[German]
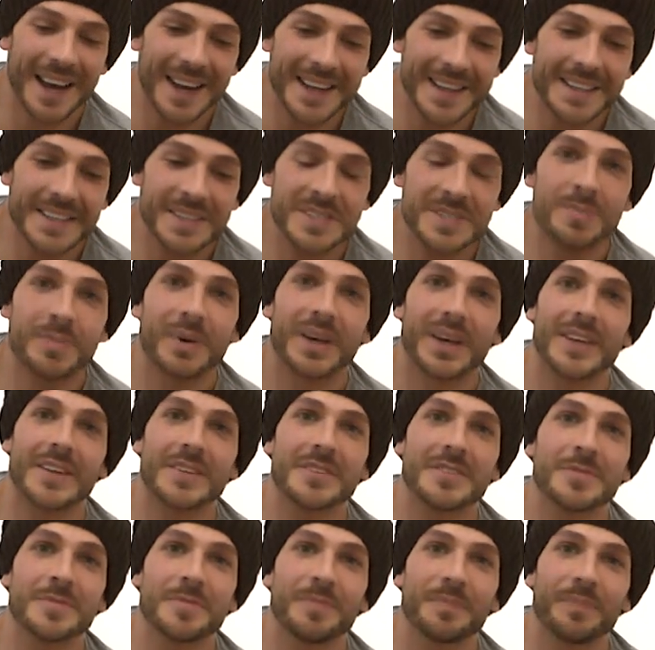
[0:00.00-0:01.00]
einiges
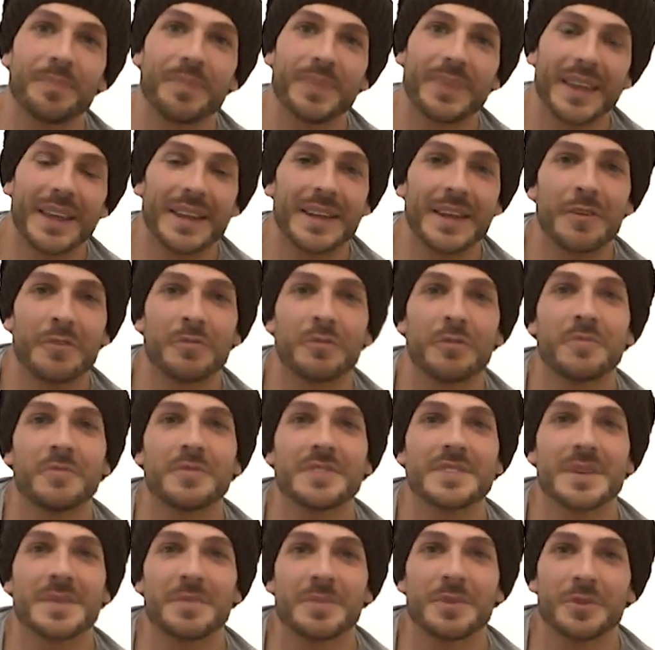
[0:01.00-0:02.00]
bringt. Danach
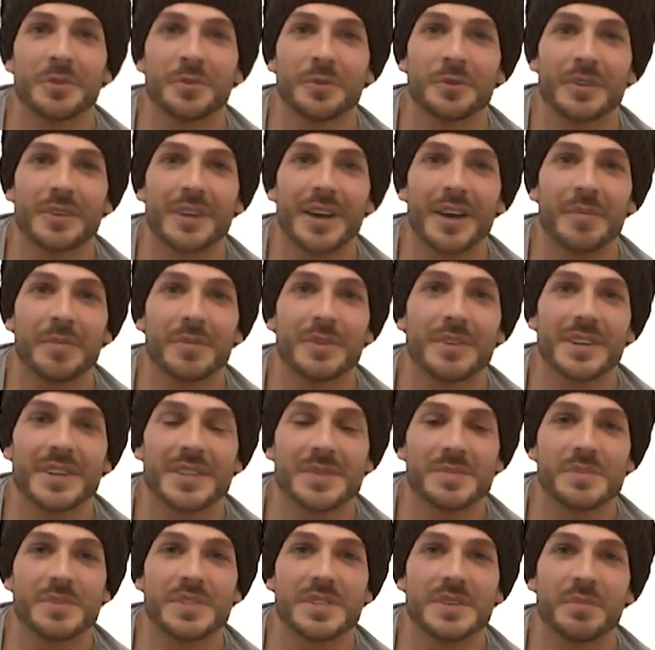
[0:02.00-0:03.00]
15 Minuten
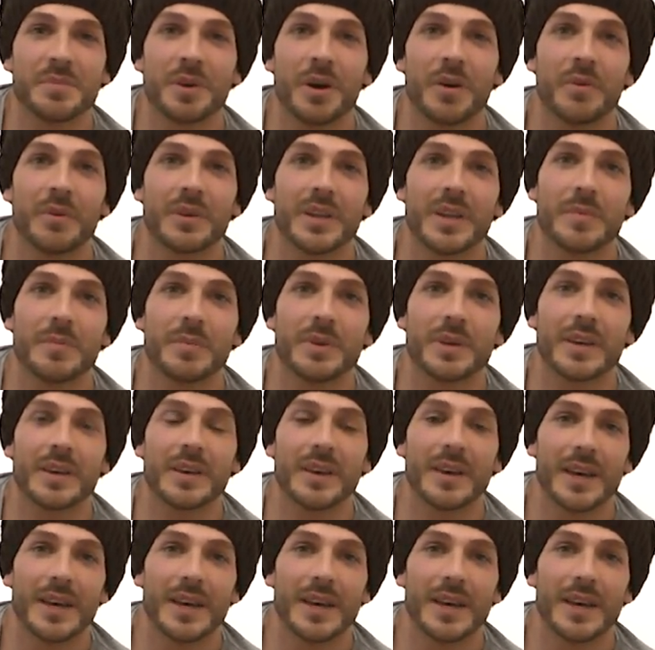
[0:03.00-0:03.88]
nachmittags ein bisschen Powernapping.